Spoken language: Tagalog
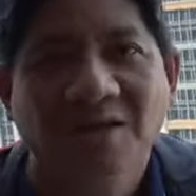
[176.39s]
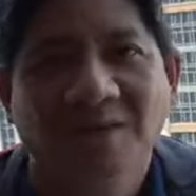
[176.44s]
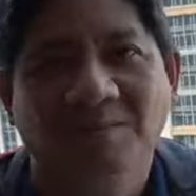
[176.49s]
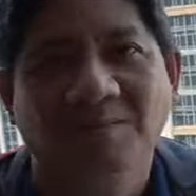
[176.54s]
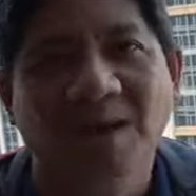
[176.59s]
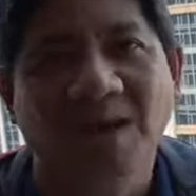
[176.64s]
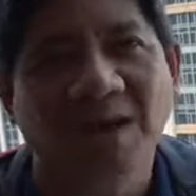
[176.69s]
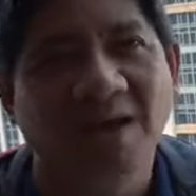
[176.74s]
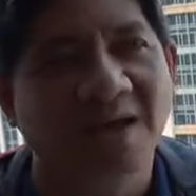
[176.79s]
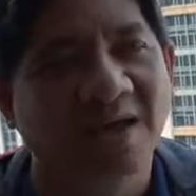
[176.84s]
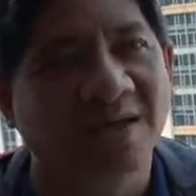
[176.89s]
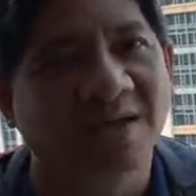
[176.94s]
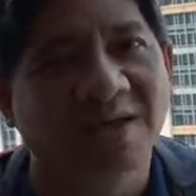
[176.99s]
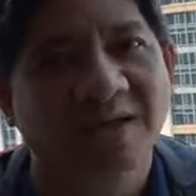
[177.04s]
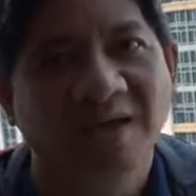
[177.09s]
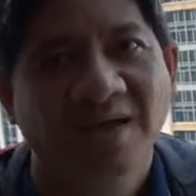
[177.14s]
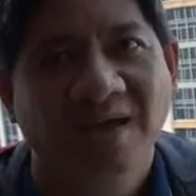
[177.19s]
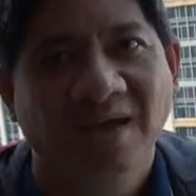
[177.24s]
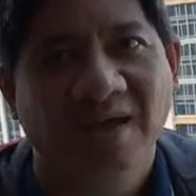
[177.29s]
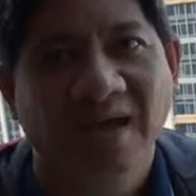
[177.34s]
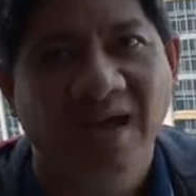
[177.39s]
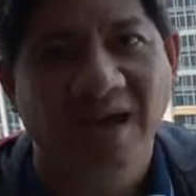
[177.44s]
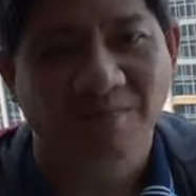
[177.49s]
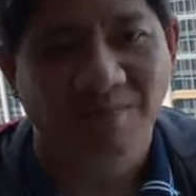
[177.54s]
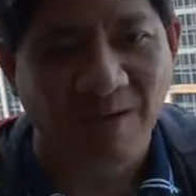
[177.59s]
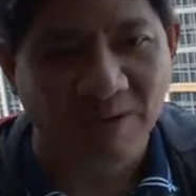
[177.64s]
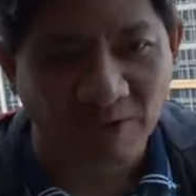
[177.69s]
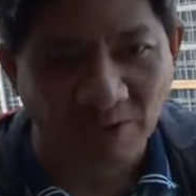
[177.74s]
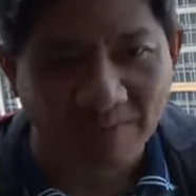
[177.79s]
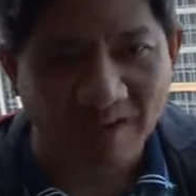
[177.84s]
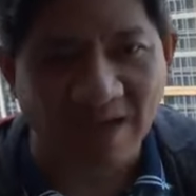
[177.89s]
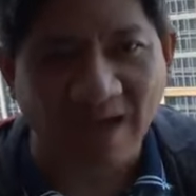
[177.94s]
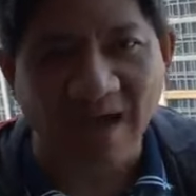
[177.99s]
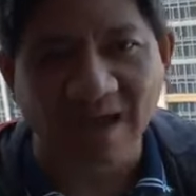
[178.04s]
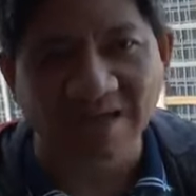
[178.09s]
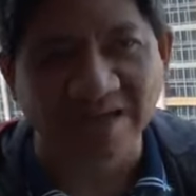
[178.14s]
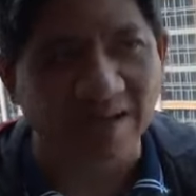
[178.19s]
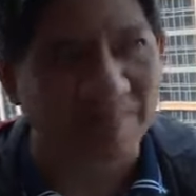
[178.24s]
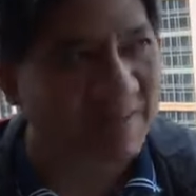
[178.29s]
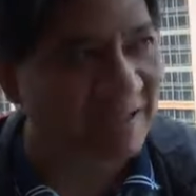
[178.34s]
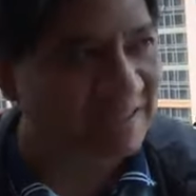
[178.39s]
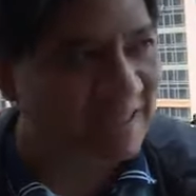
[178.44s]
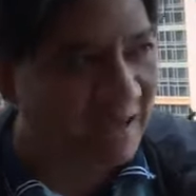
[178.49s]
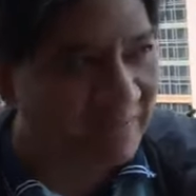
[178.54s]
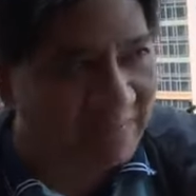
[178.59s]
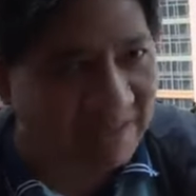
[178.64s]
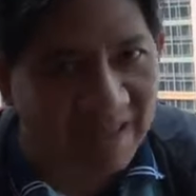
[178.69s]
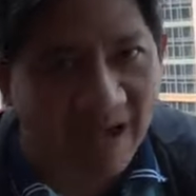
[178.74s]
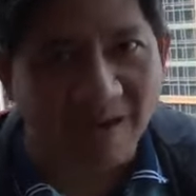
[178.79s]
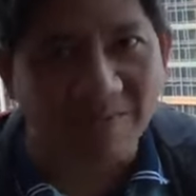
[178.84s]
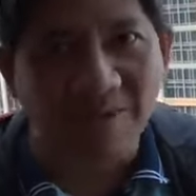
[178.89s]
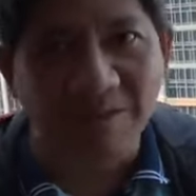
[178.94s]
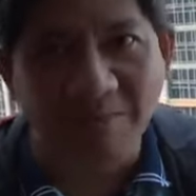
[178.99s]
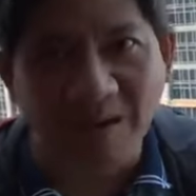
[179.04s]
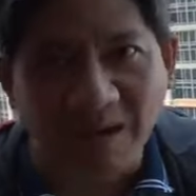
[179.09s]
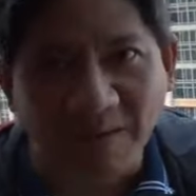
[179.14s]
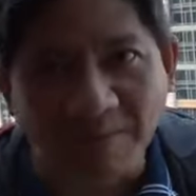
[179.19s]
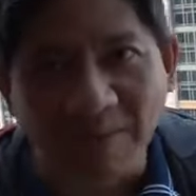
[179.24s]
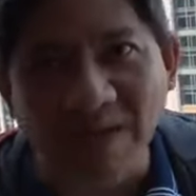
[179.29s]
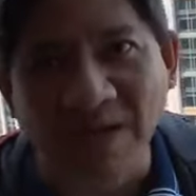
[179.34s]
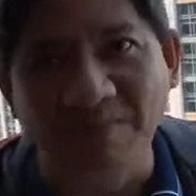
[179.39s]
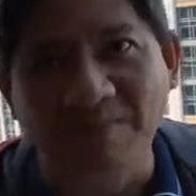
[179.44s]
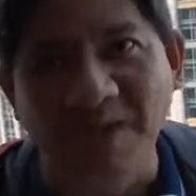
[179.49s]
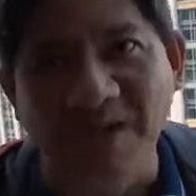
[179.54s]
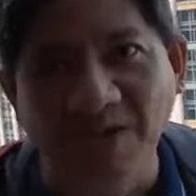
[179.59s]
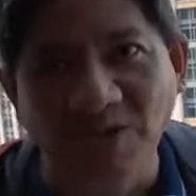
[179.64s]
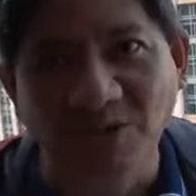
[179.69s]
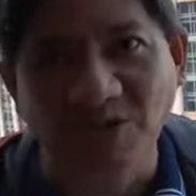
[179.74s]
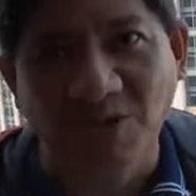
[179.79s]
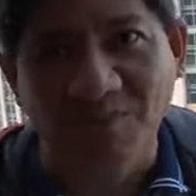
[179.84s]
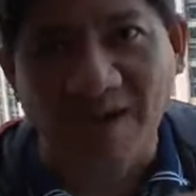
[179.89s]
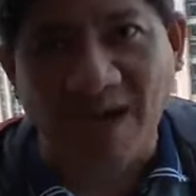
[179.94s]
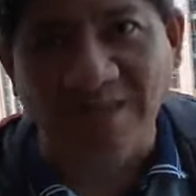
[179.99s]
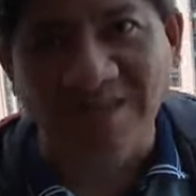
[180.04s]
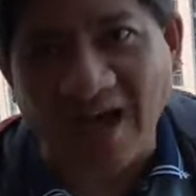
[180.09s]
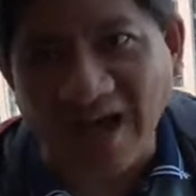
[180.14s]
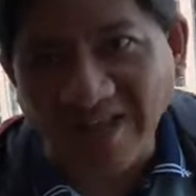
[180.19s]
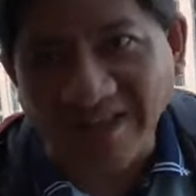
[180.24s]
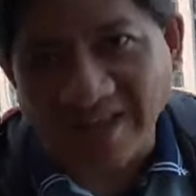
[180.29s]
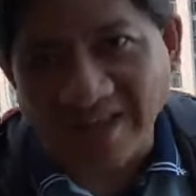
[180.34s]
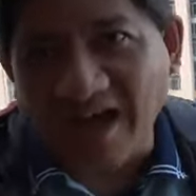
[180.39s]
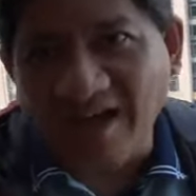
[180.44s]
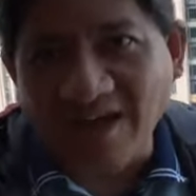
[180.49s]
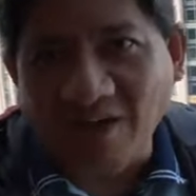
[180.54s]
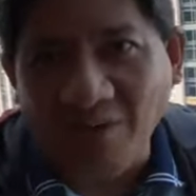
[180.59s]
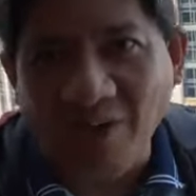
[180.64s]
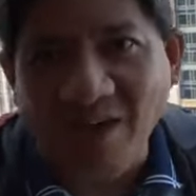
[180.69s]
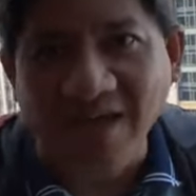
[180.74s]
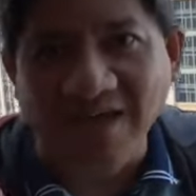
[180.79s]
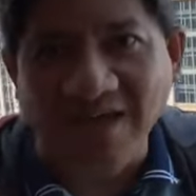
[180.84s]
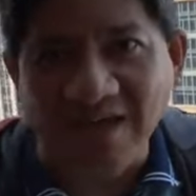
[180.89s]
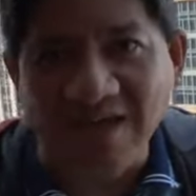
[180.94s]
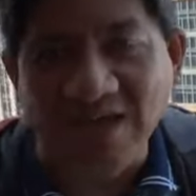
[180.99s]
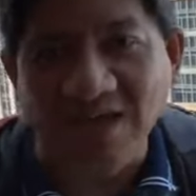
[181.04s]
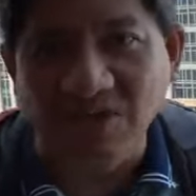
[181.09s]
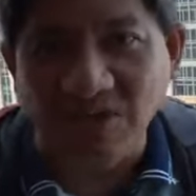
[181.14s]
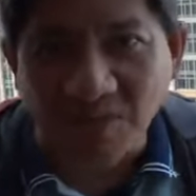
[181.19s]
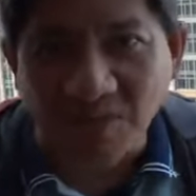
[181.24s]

Ma, habang kumakain kami, dami-dami mga Pilipino dumadaan, kakaway, ganyan.